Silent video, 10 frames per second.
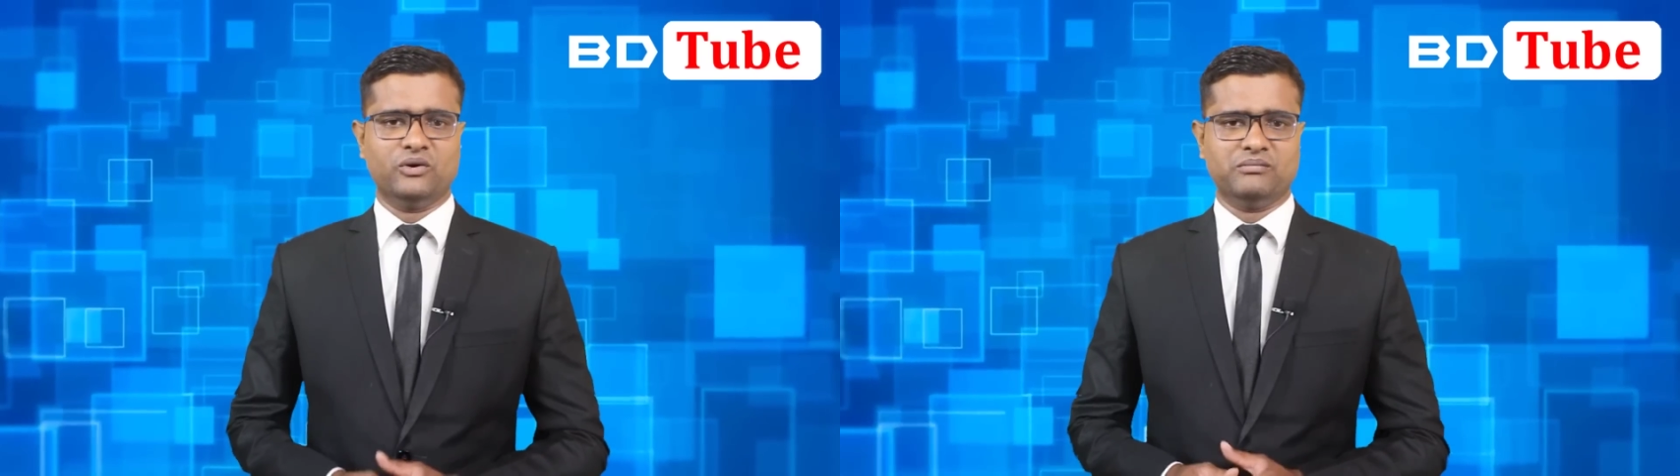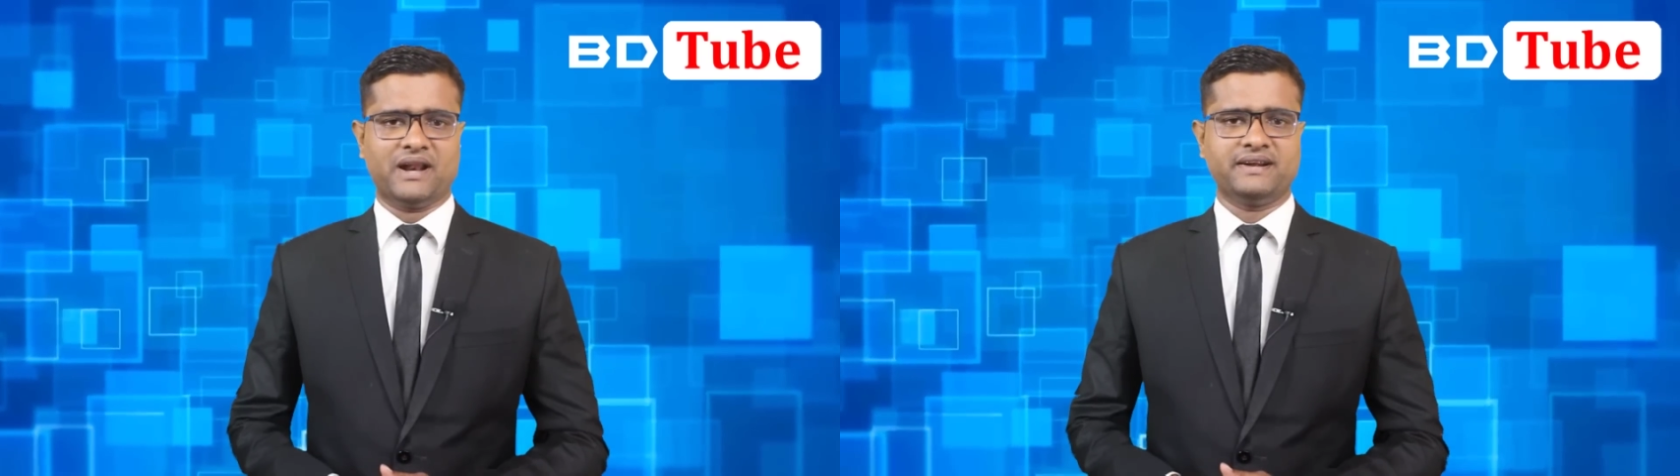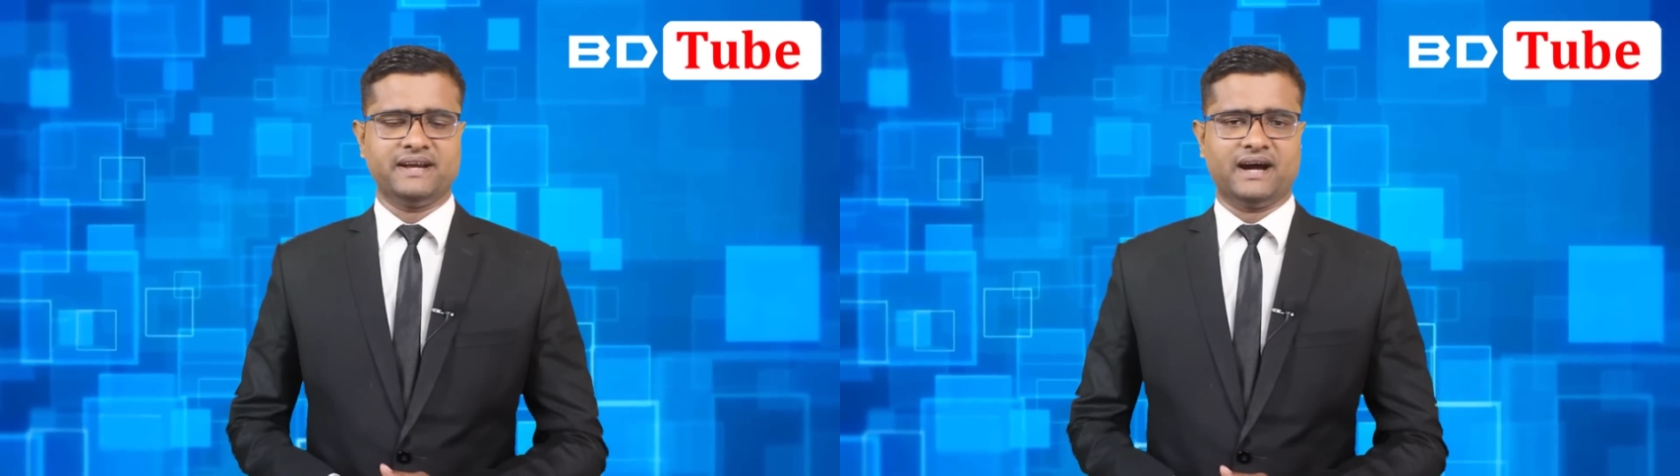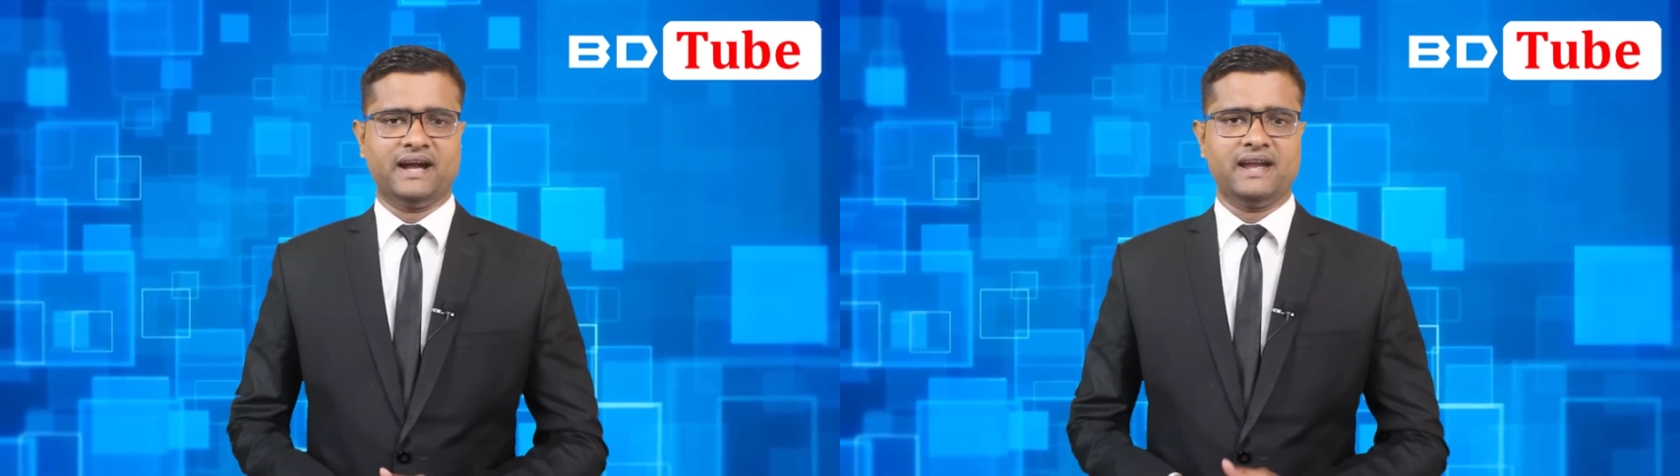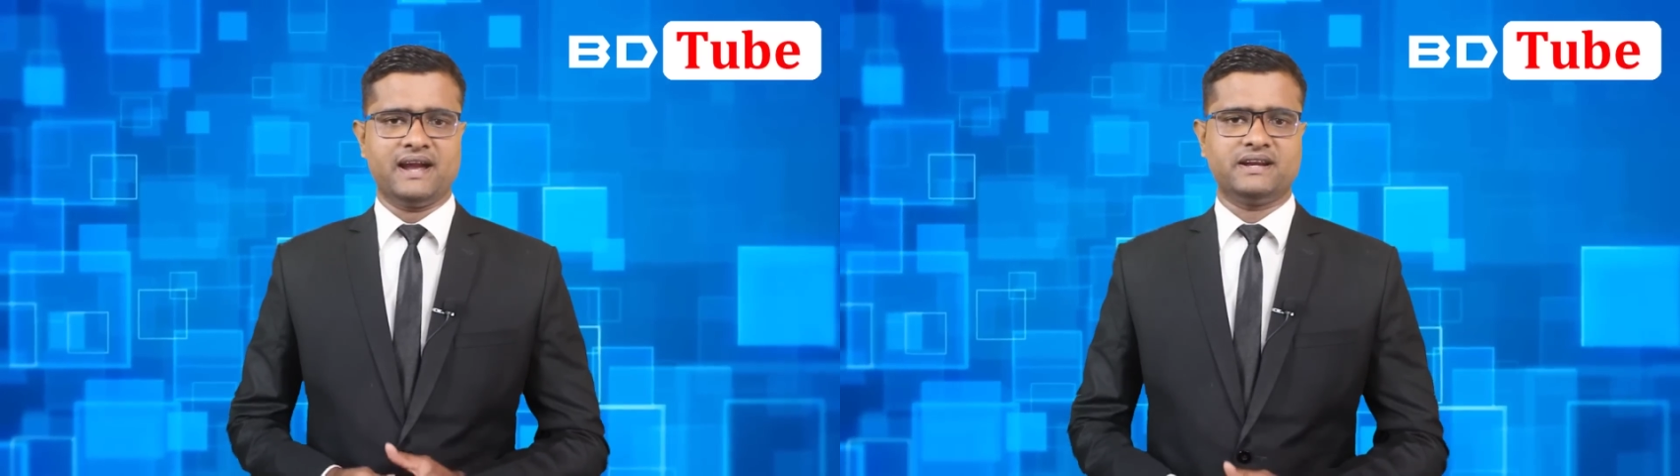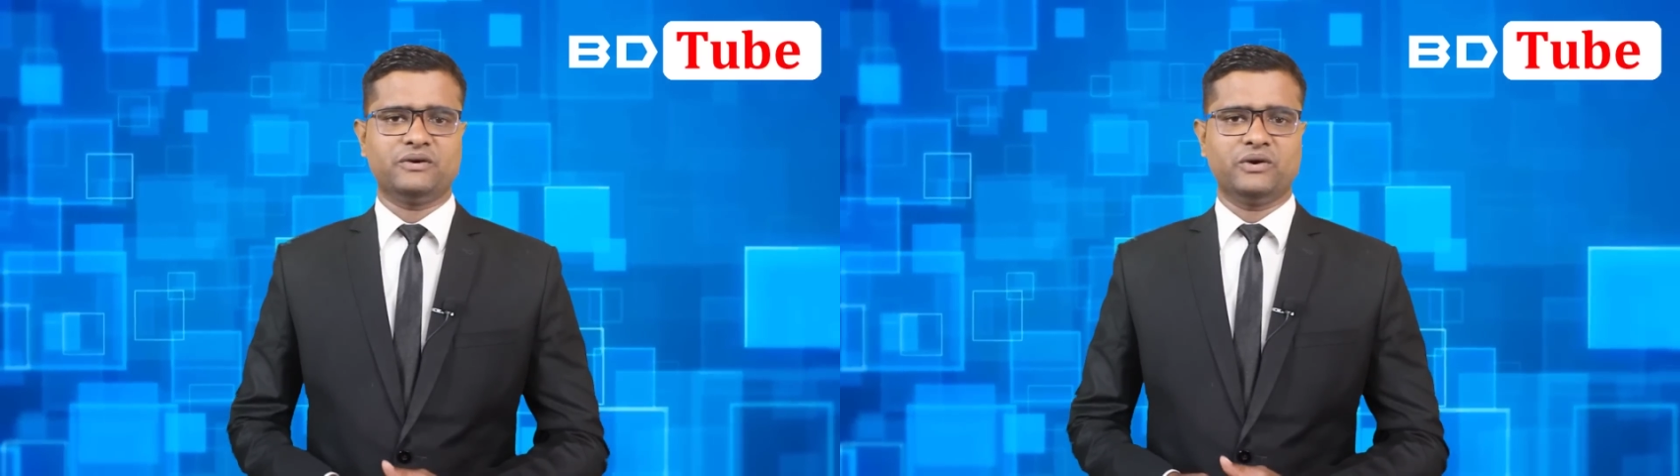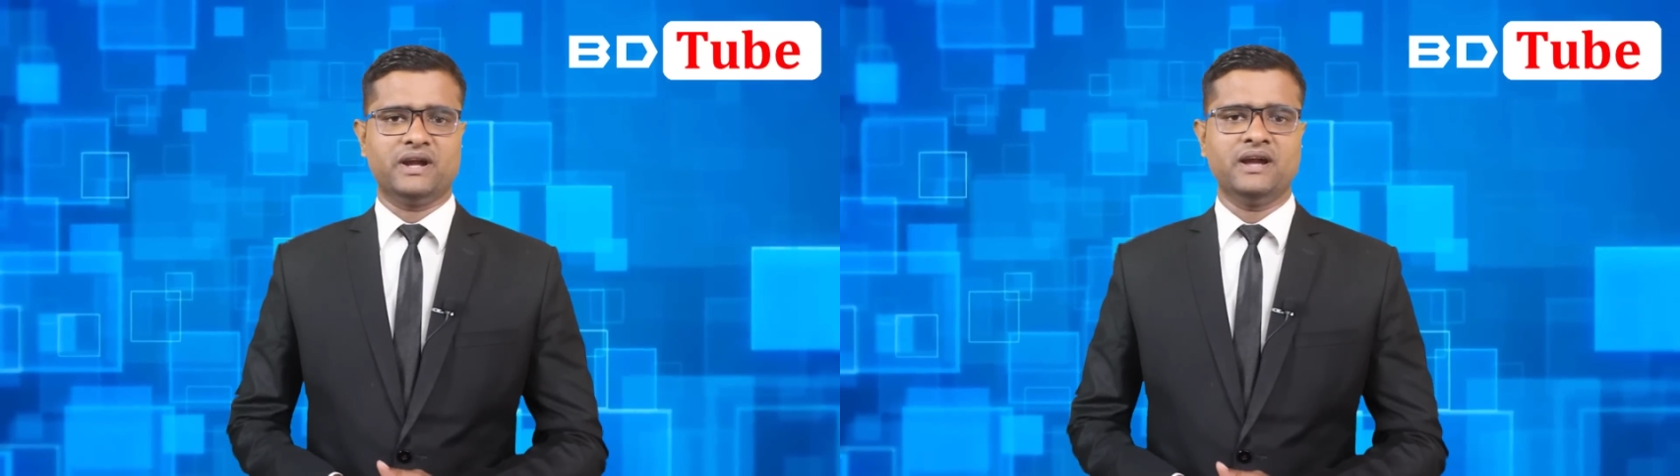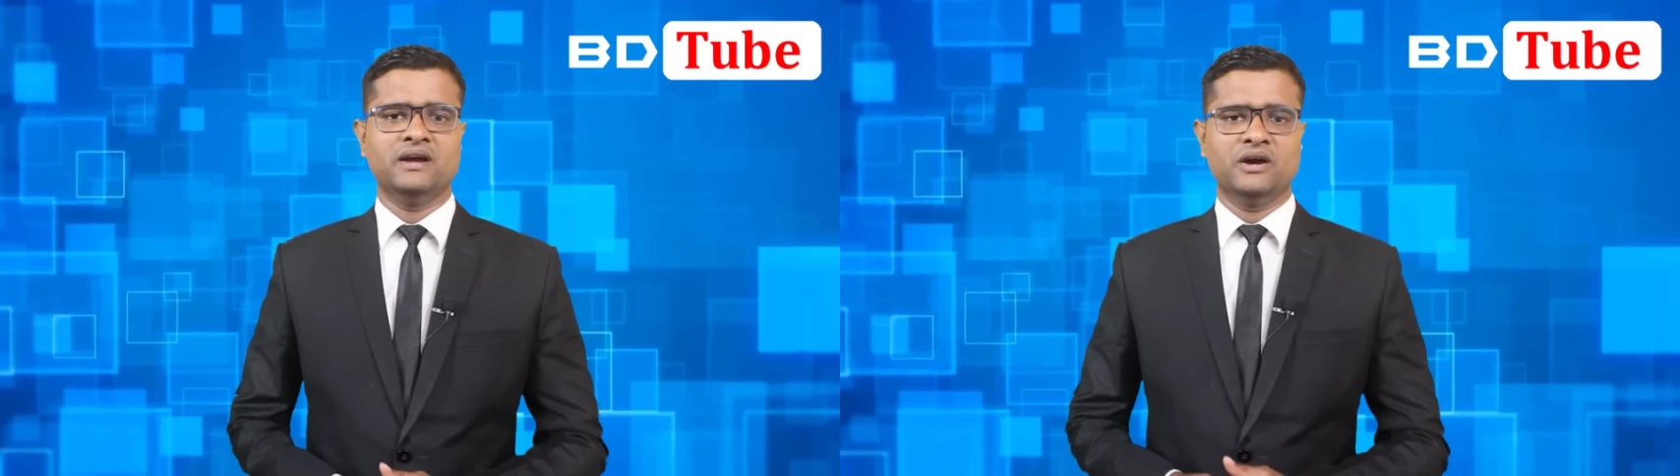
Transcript: ও মালয়েশিয়ায় একটি করে